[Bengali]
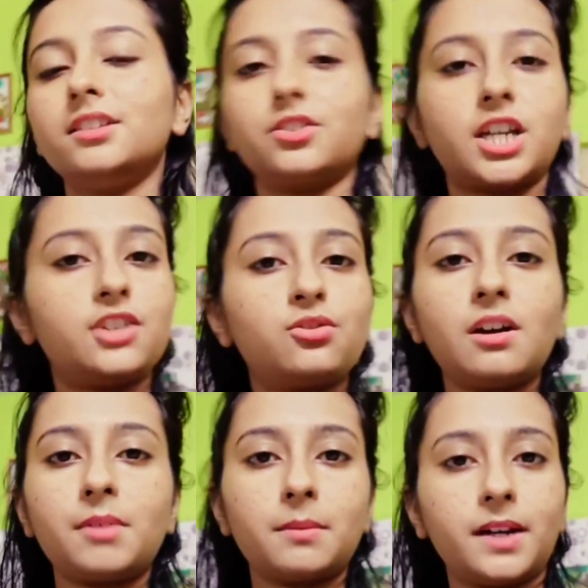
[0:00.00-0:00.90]
তো সেই জন্য
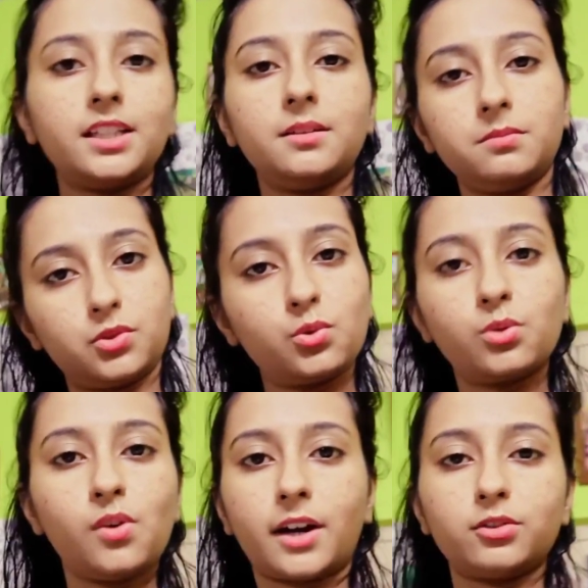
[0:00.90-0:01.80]
আমার মানে
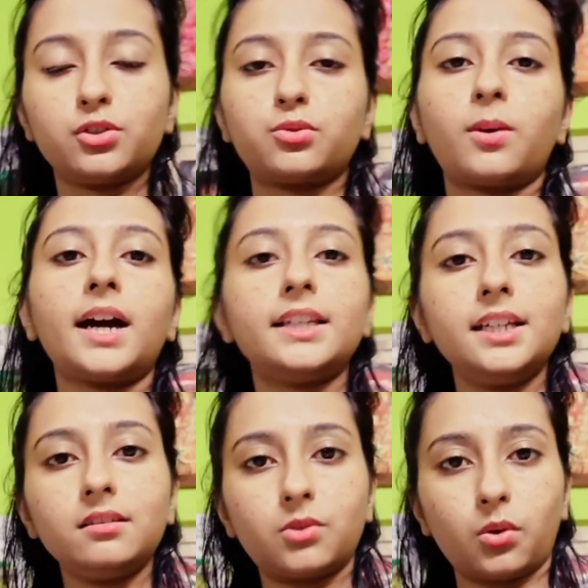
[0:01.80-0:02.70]
চুলগুলো এখনও
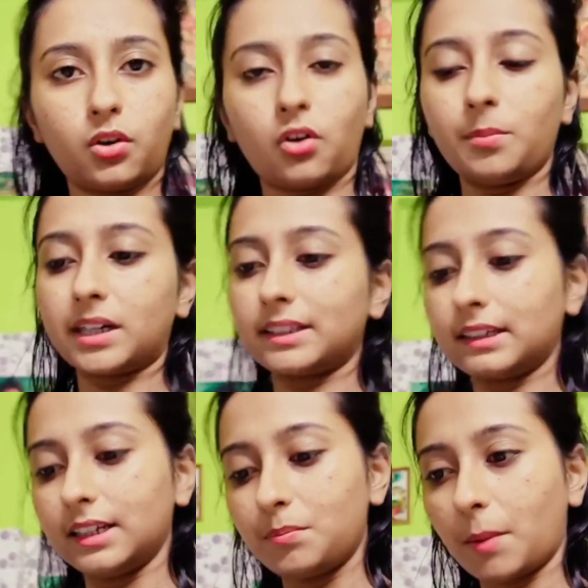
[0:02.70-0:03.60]
শোকায়নি কোনো রকম একটা
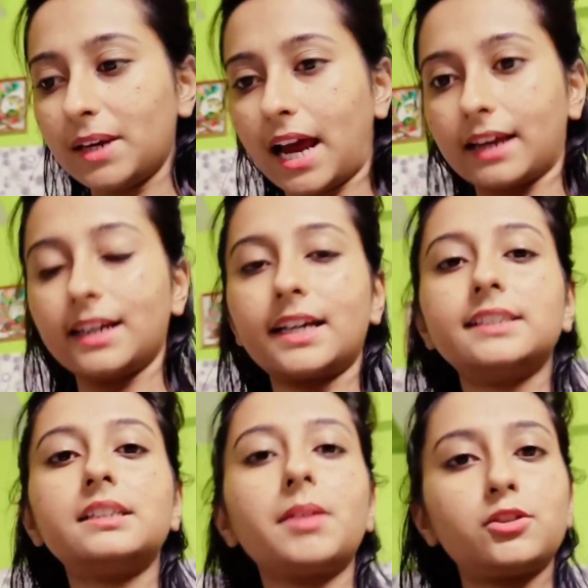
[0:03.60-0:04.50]
ক্লিপ আমি লাগিয়ে
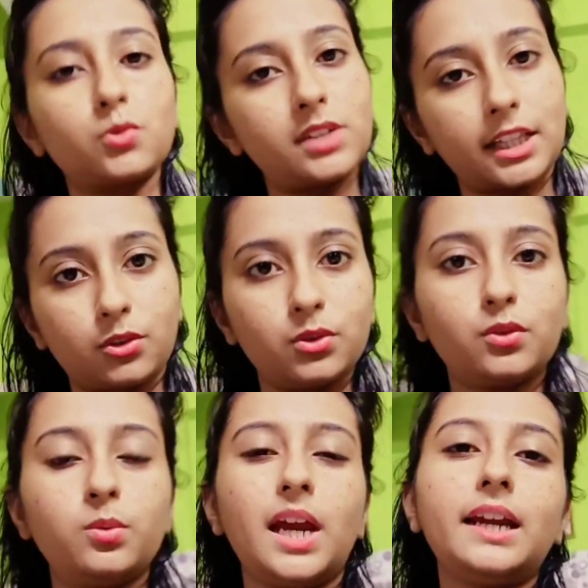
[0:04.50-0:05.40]
রেখেছি মানে চুলটা এতক্ষণ
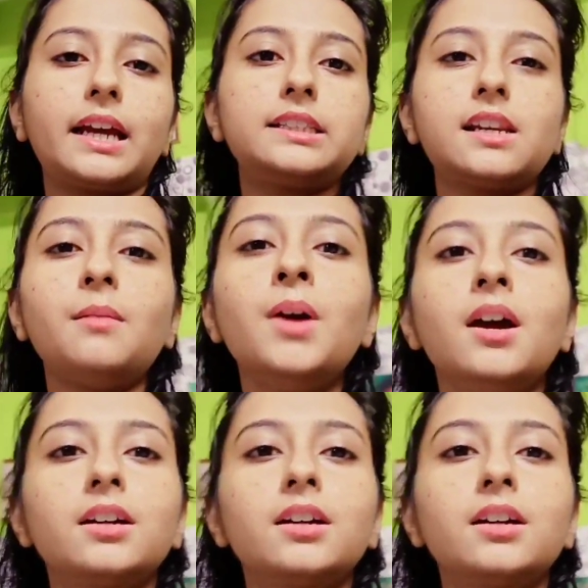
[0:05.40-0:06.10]
খুলেই রেখেছিলাম